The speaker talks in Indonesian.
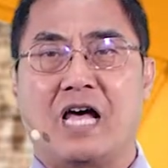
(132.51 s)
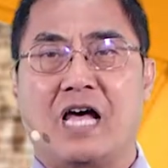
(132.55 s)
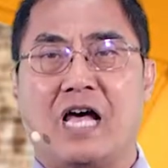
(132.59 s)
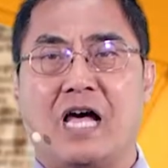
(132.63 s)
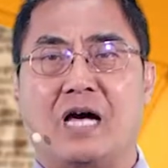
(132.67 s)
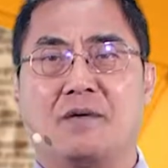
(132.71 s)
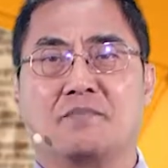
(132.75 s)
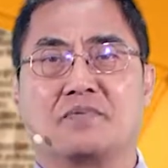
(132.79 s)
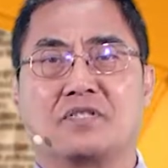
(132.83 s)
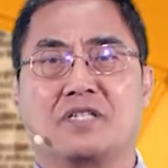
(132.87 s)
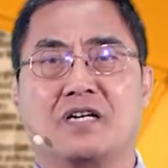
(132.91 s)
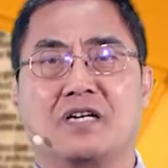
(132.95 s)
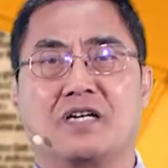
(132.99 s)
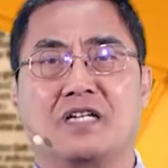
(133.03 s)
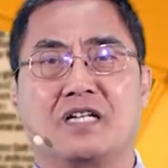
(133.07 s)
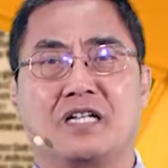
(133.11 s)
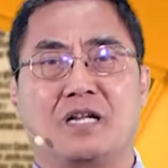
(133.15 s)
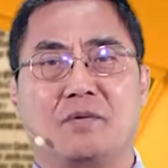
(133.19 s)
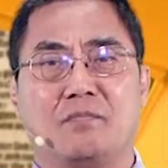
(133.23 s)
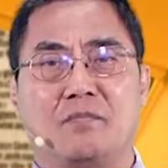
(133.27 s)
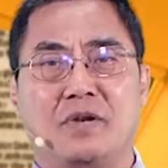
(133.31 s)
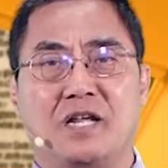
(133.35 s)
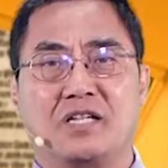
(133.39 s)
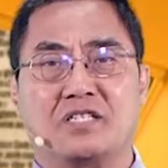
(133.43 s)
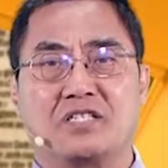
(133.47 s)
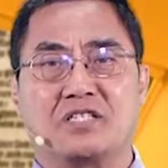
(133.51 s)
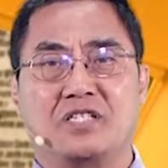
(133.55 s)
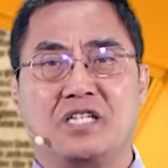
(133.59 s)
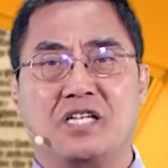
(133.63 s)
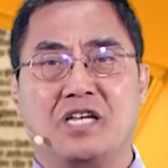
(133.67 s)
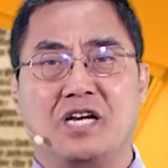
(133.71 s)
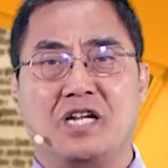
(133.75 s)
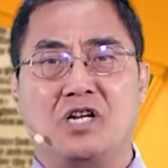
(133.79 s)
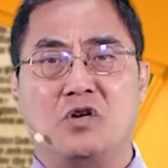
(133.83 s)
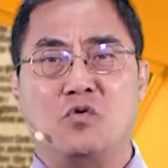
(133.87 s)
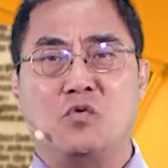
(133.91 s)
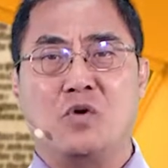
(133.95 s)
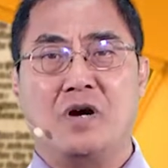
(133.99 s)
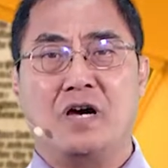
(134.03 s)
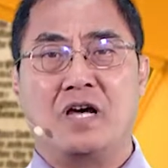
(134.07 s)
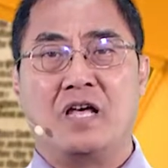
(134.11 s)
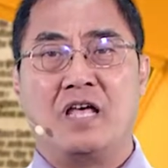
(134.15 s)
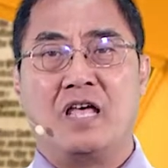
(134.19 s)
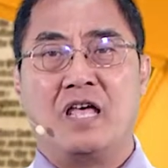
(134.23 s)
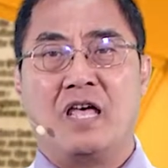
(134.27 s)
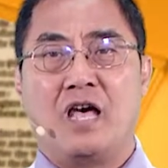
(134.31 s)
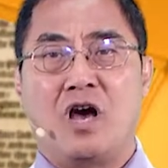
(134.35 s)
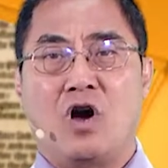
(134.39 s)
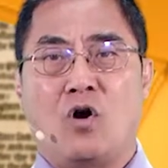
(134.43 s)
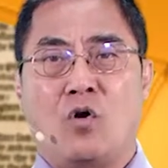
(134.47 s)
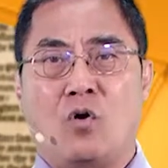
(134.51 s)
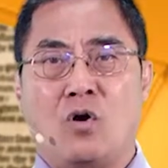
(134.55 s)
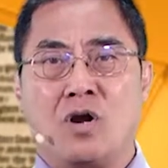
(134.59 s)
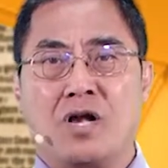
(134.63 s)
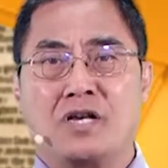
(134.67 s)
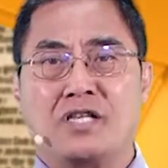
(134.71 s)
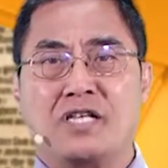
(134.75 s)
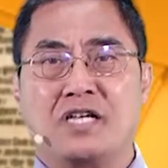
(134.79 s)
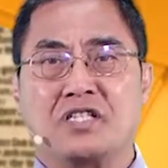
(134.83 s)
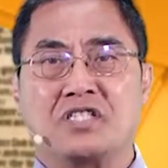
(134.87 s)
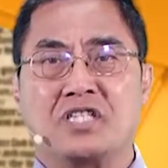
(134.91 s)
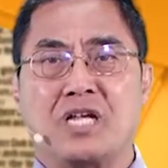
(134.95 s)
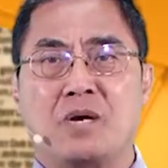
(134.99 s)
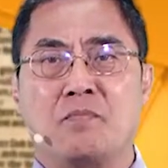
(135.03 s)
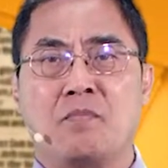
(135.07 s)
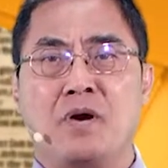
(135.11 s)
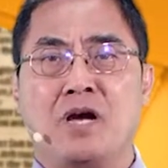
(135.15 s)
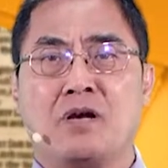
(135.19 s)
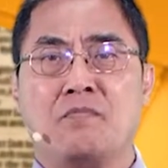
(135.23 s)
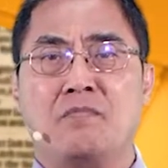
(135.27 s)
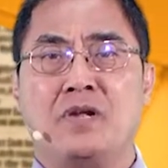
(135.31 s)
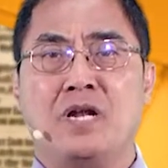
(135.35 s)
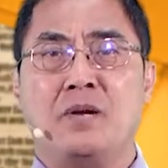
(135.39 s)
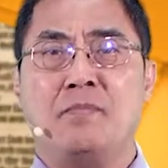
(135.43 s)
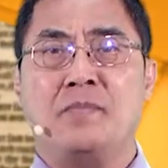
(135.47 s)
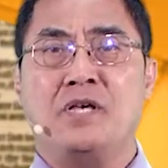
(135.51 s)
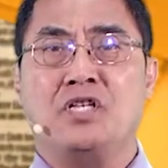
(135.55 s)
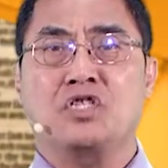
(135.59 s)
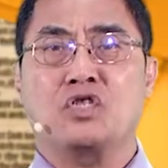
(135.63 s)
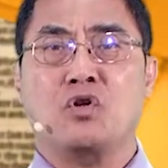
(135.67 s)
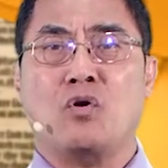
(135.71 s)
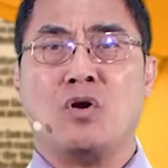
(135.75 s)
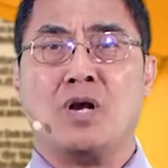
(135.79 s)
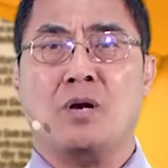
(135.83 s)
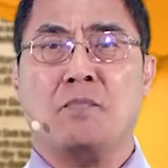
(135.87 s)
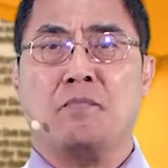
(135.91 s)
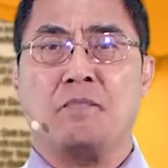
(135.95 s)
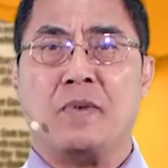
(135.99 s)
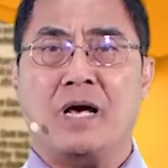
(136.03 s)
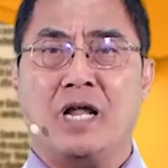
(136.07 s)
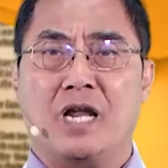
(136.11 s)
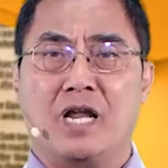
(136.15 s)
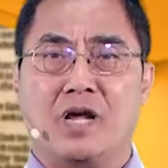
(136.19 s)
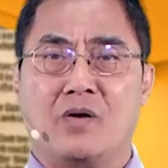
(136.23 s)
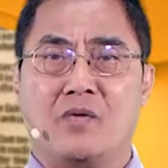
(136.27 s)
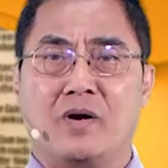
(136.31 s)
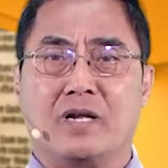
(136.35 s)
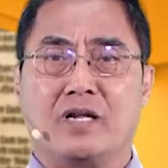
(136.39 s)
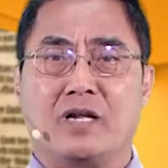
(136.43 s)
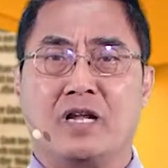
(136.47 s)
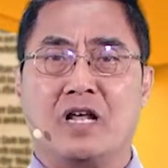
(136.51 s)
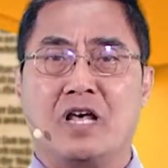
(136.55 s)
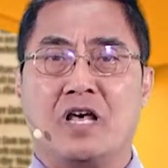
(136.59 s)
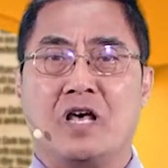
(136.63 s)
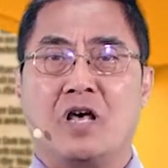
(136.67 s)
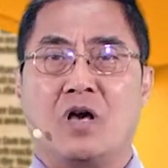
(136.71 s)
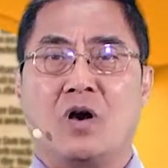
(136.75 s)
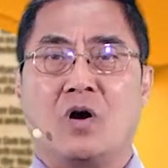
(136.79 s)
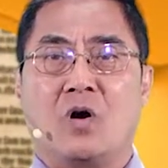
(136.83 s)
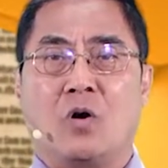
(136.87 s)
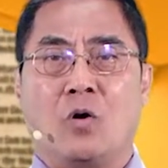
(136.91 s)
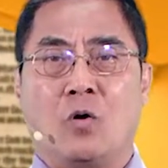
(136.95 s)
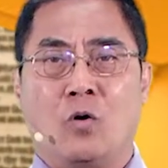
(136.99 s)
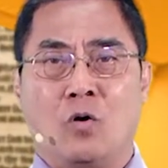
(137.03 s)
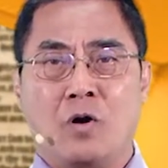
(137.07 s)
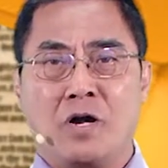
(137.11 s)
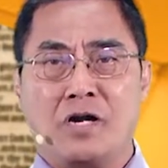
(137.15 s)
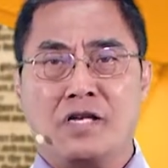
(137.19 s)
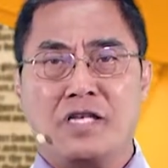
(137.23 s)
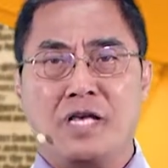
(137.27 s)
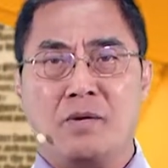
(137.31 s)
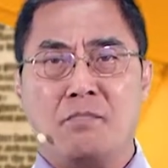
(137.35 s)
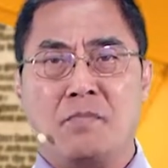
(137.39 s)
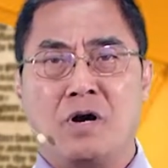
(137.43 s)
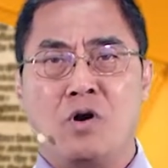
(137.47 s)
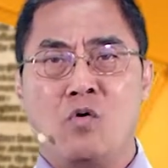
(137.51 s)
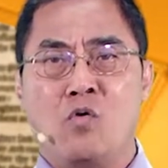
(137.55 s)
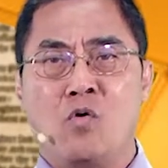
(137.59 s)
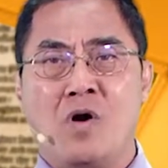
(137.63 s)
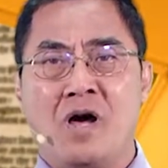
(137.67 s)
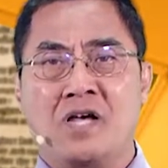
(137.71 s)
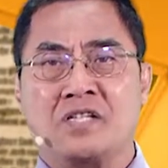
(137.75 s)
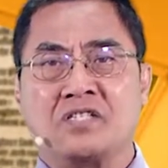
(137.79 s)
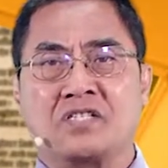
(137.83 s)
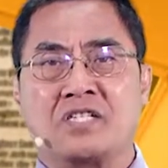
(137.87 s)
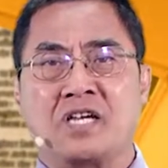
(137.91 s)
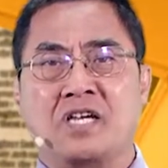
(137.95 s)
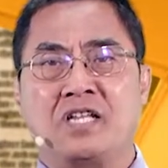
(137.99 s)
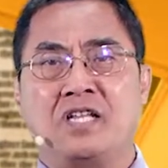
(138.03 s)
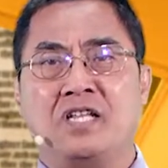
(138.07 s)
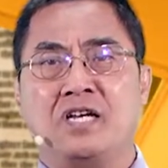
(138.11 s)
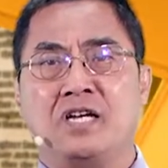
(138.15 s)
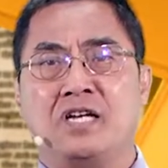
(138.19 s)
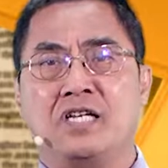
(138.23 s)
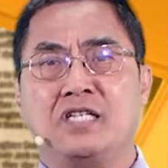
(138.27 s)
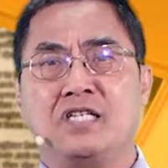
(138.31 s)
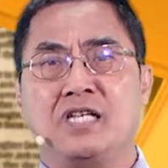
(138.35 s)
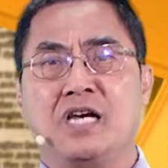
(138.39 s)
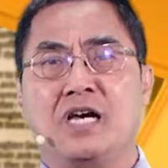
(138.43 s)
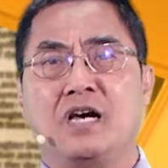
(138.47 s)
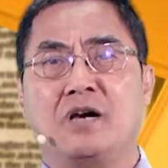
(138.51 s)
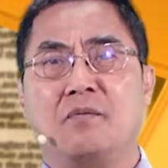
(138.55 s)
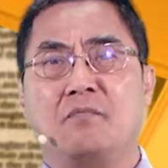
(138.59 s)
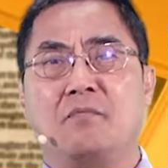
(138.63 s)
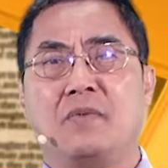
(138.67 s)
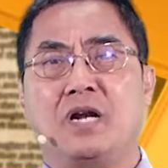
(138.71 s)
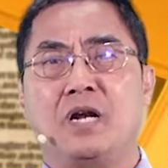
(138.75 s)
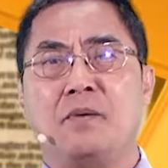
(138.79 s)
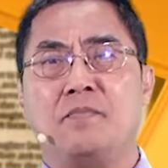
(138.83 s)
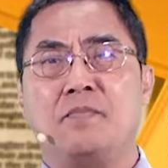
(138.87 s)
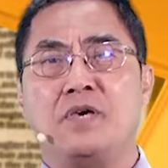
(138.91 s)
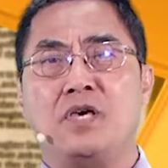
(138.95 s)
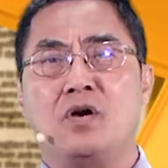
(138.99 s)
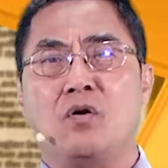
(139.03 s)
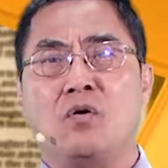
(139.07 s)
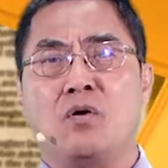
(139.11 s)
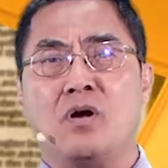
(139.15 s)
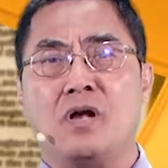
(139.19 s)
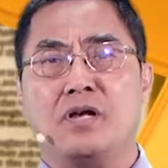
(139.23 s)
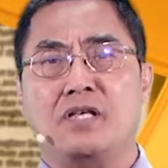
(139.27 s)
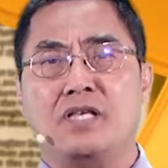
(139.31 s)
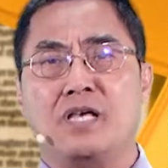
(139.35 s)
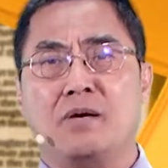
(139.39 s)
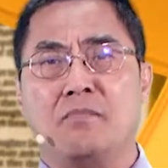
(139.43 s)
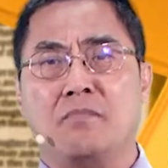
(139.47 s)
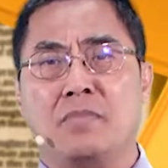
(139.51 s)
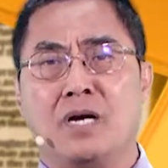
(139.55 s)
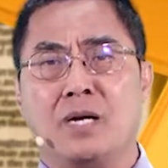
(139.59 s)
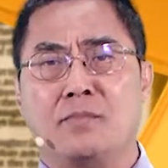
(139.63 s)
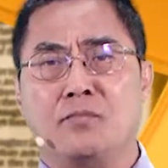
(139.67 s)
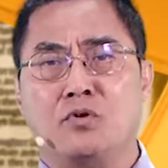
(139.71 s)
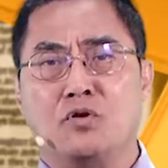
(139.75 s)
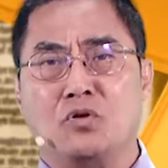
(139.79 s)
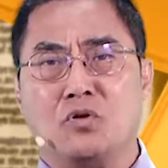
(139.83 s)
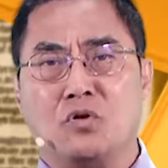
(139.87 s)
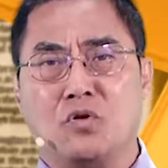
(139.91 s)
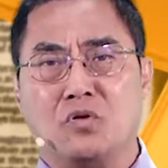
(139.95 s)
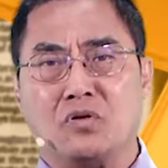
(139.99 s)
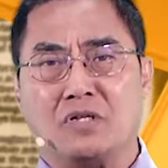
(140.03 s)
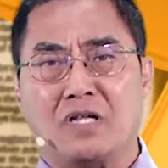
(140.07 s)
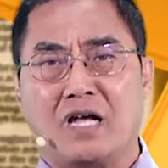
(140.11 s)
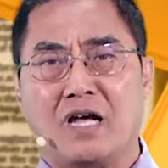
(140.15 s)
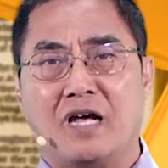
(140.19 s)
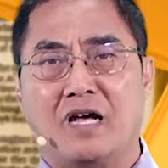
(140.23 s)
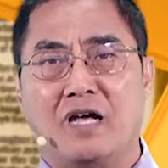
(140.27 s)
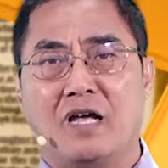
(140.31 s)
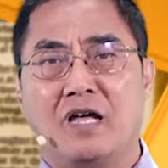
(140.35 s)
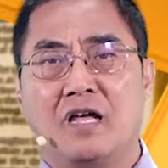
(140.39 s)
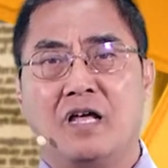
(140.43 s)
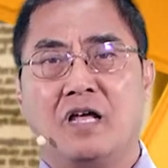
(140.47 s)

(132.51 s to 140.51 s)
Amsa 1632, orang yang sabar melebihi seorang pahlawan, orang yang menguasai dirinya melebihi orang yang merebut kota.